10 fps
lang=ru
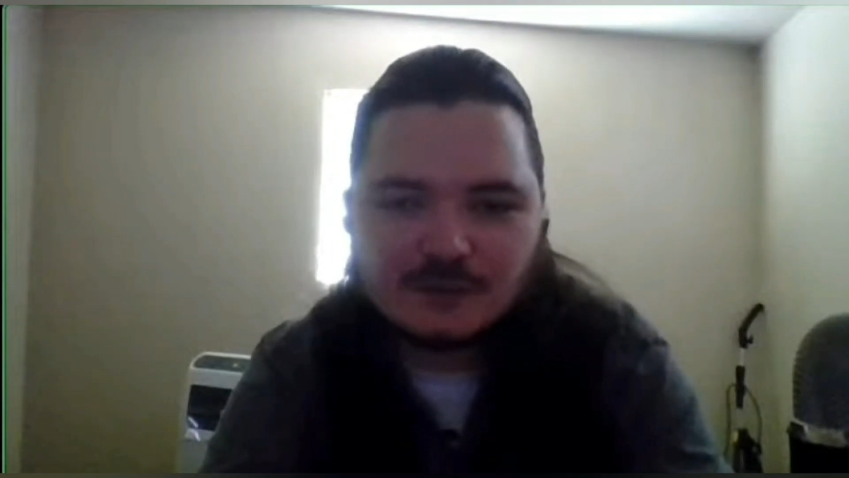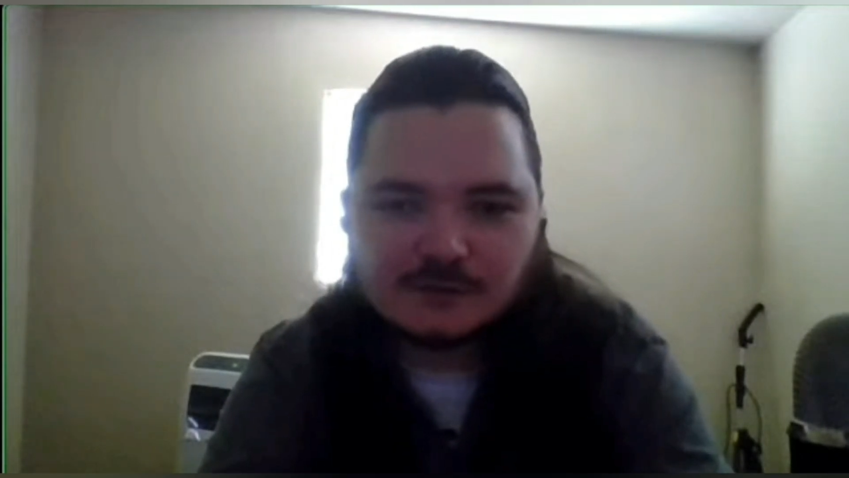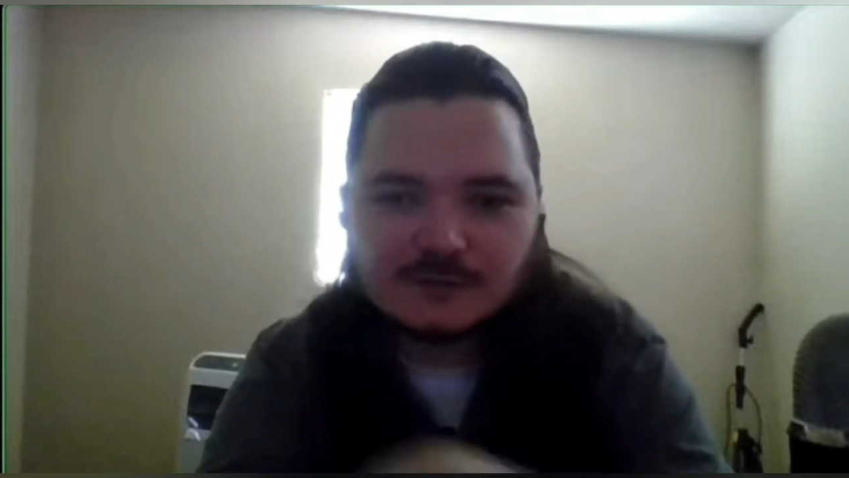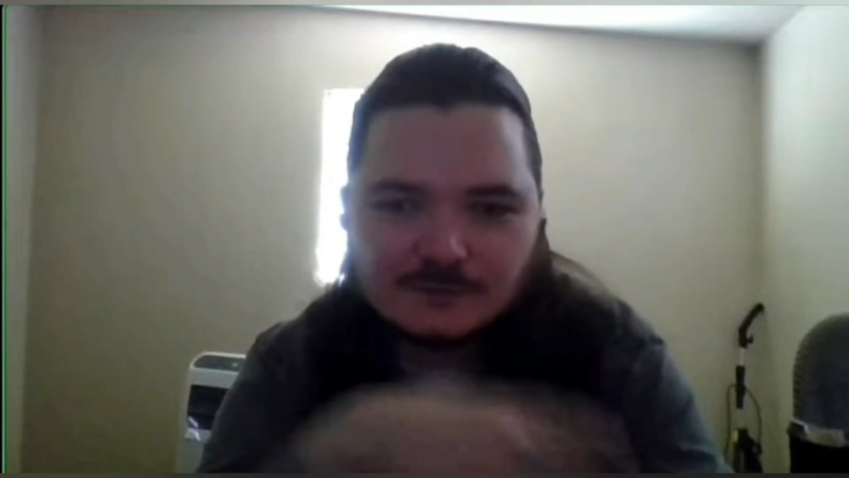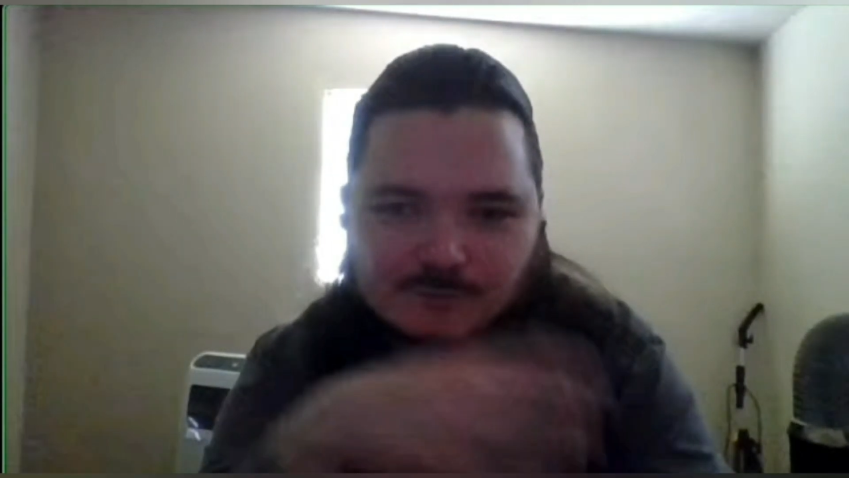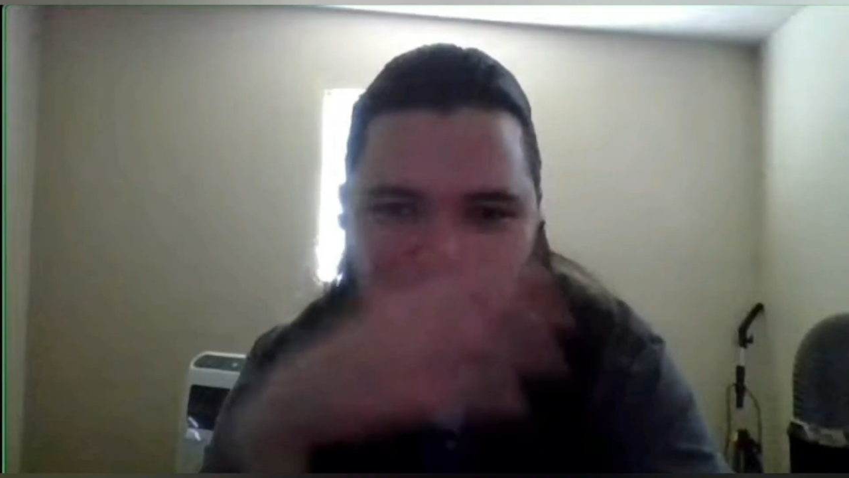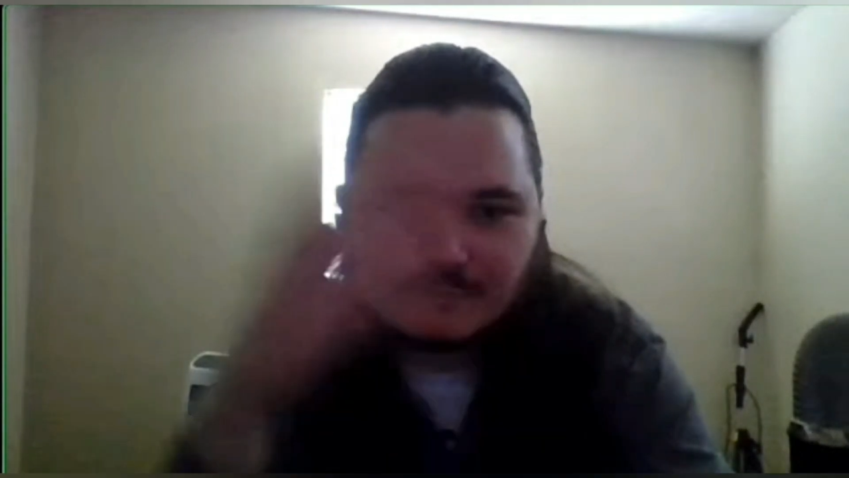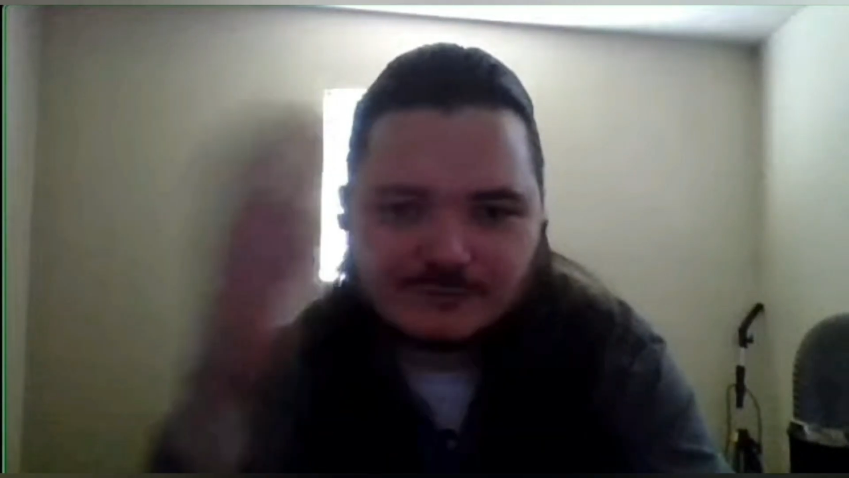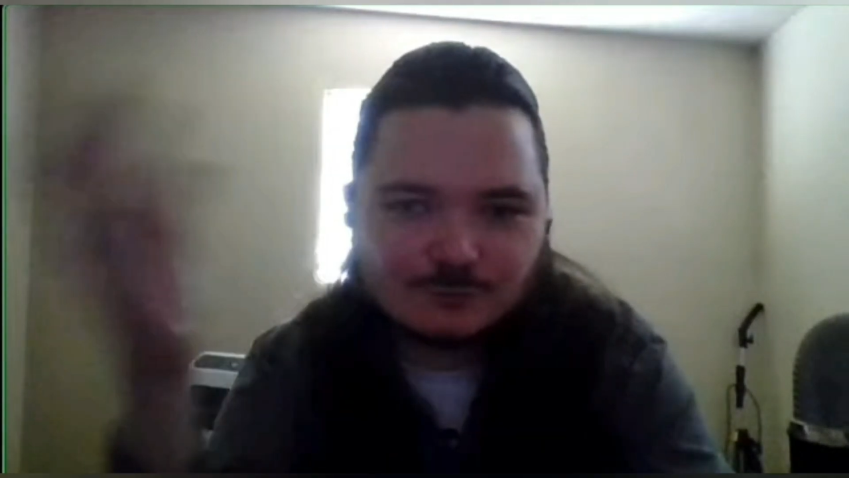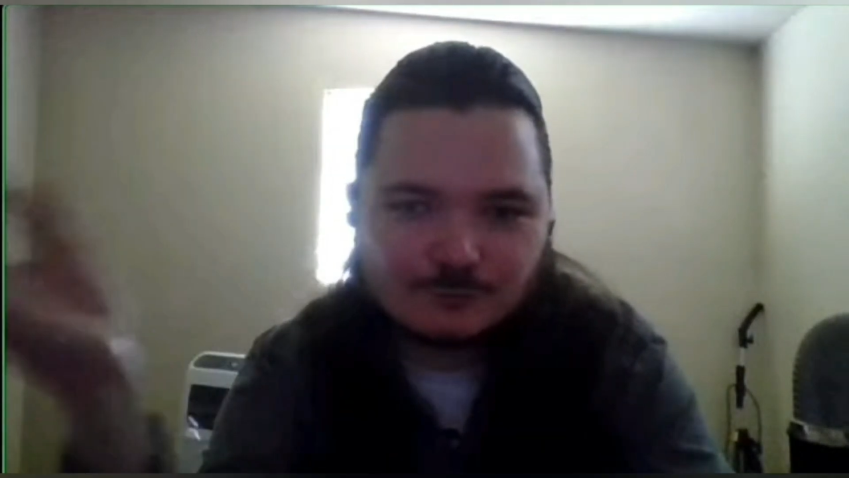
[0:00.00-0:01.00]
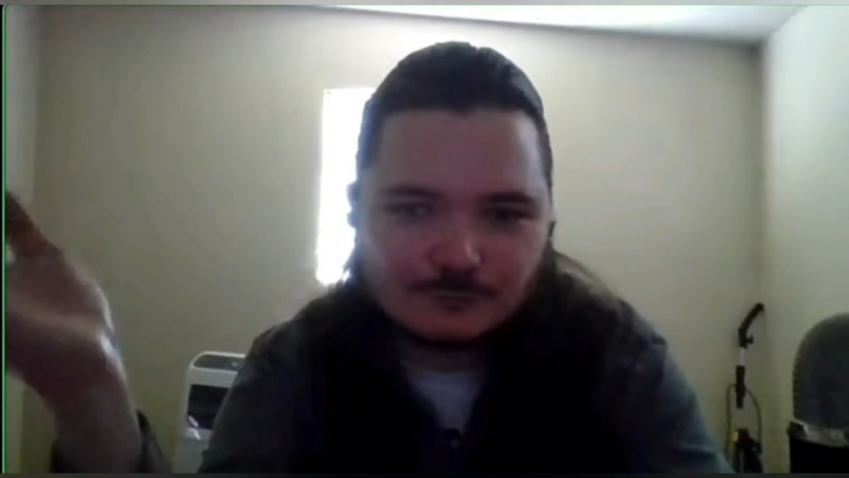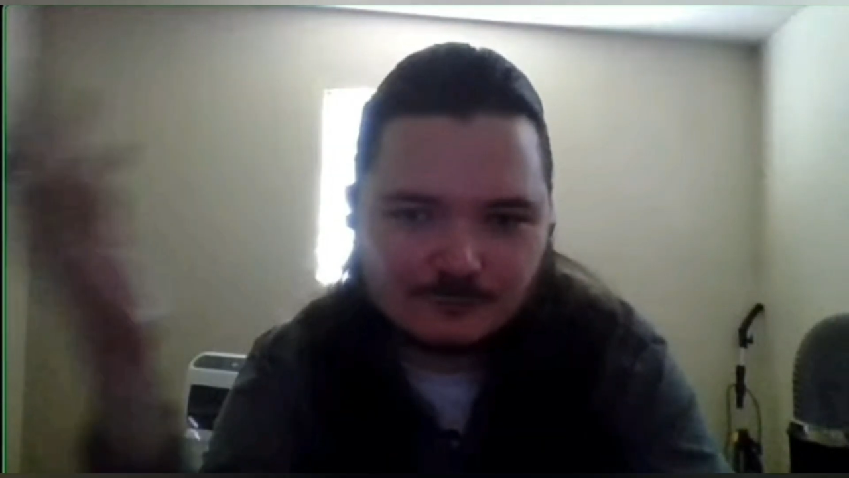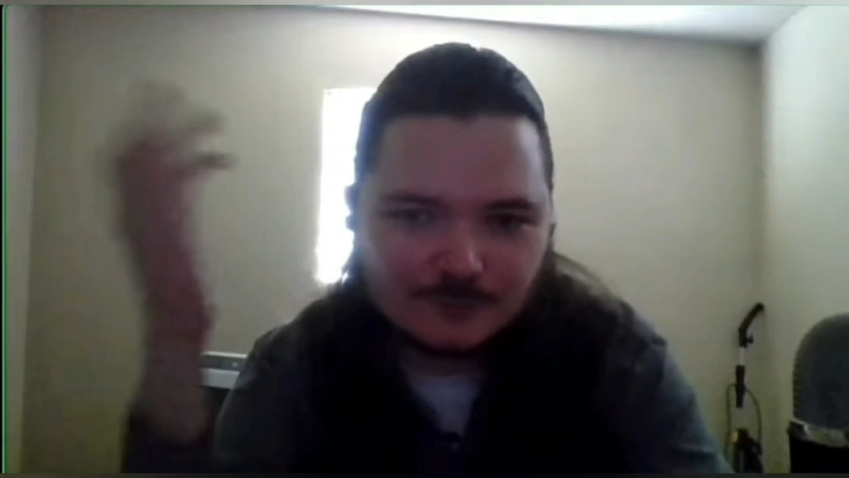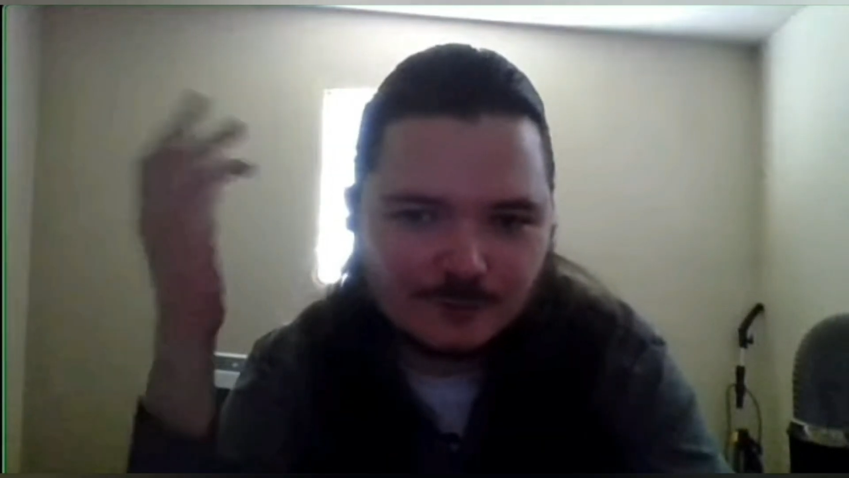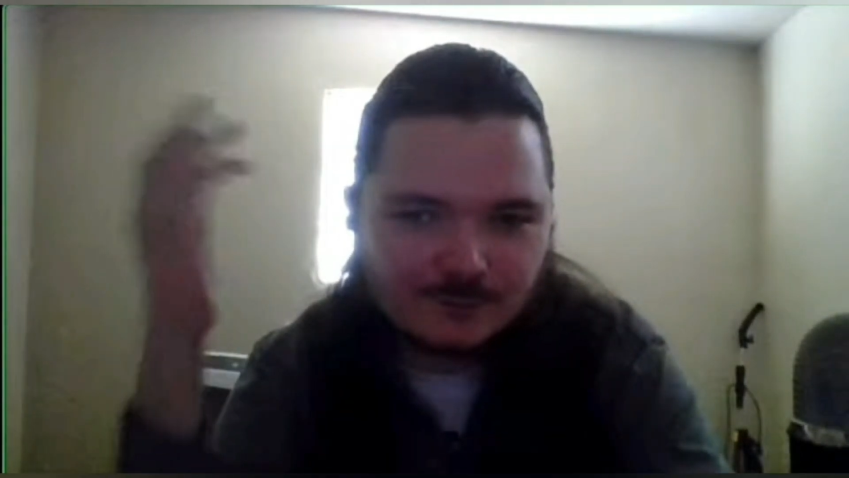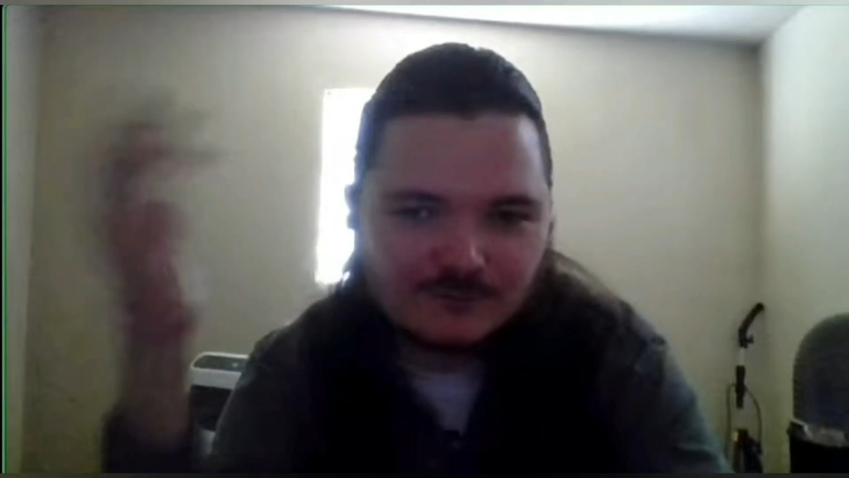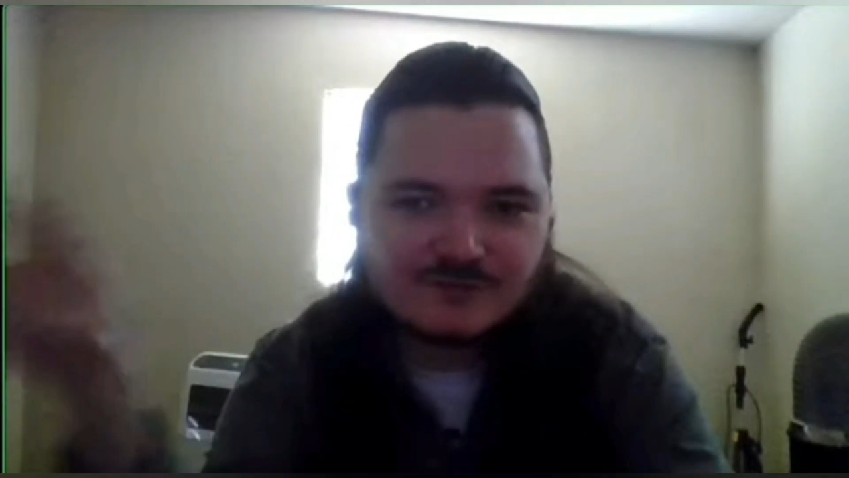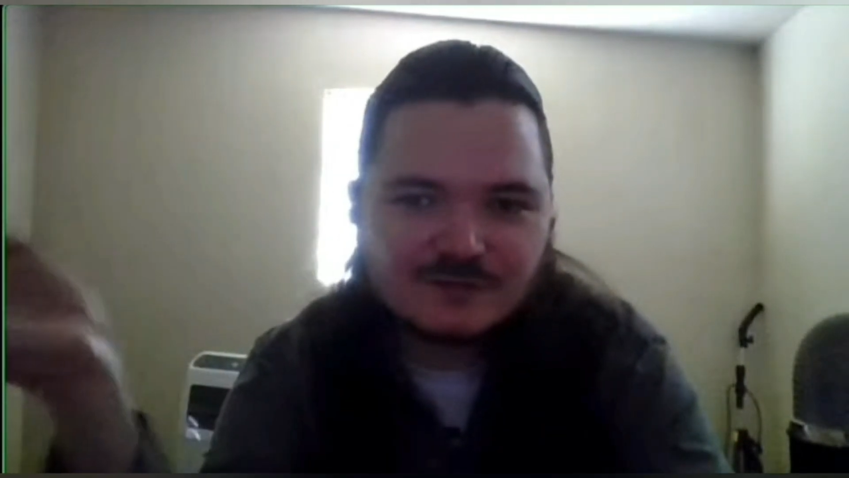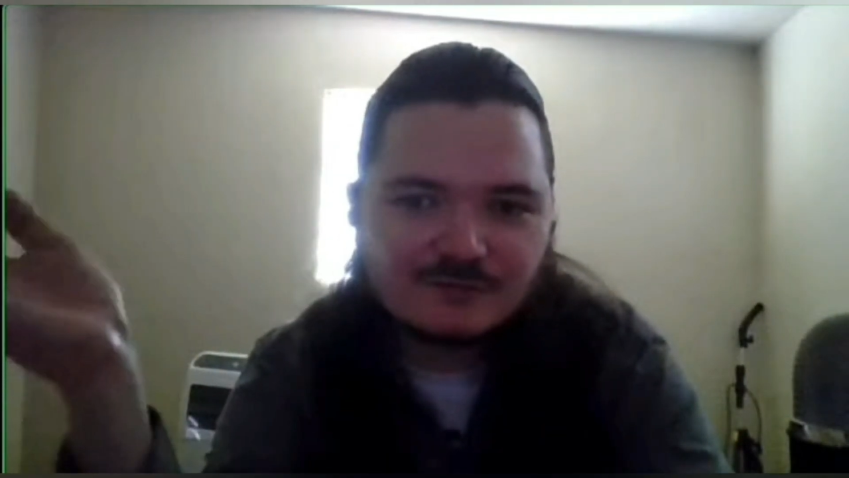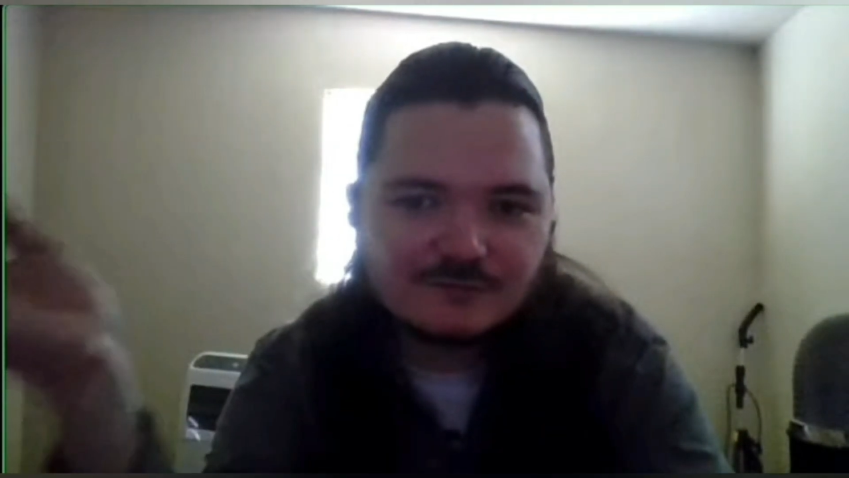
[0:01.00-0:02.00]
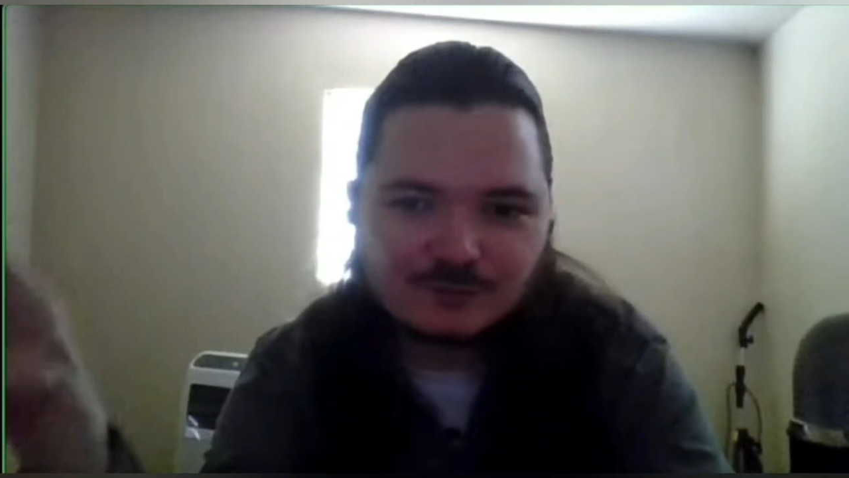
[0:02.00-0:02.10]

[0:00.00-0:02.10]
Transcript: она половину православная,